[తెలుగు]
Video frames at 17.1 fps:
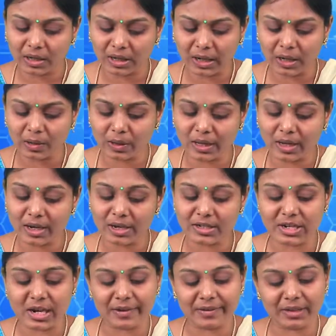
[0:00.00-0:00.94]
కీలుకి
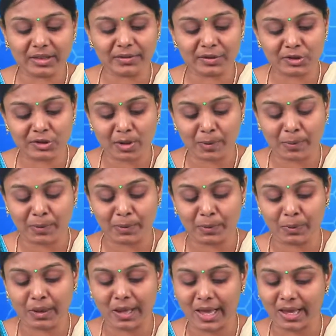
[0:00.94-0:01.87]
క్షయవ్యాధి వచ్చినప్పుడు
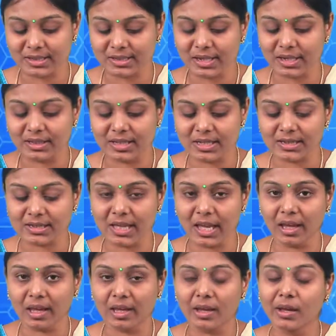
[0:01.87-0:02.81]
ఎక్స్రే తీస్తే
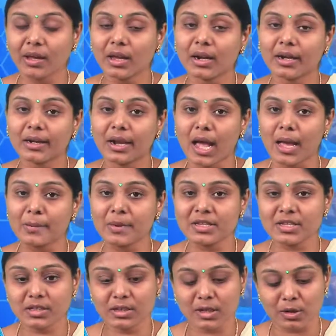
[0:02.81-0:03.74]

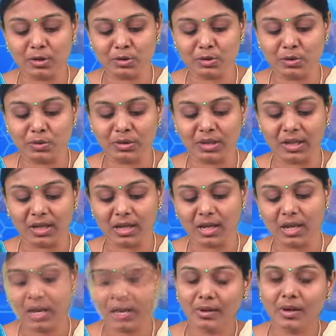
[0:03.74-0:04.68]
డ్యామేజీ తెలుస్తుంది
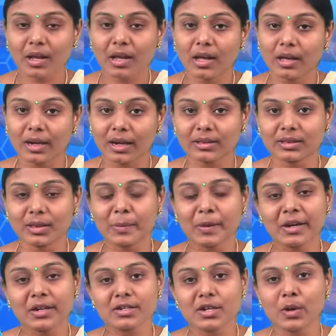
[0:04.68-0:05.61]
రక్త
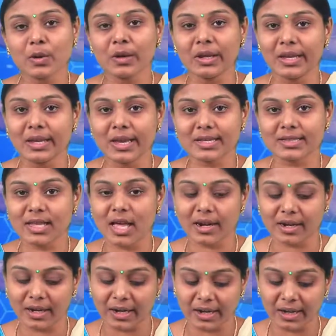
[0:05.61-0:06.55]
పరీక్షలో
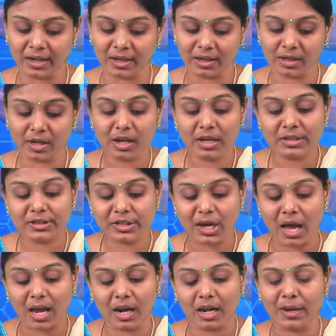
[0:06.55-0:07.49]
ఈఎస్ఆర్ e రీడింగ్
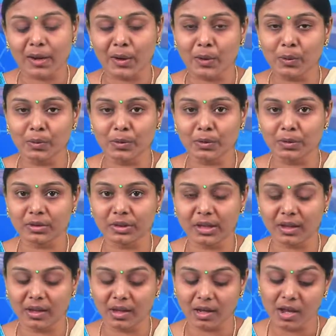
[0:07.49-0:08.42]
చాలా ఎక్కువ
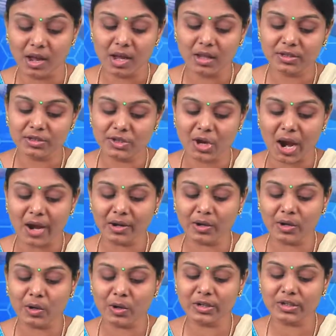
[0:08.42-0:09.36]
ఉంటుంది
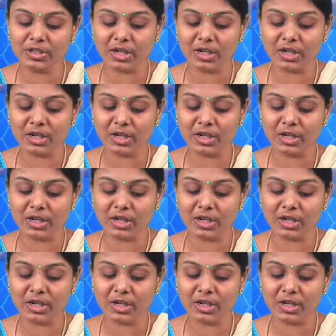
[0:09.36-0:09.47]
జాయింట్లోని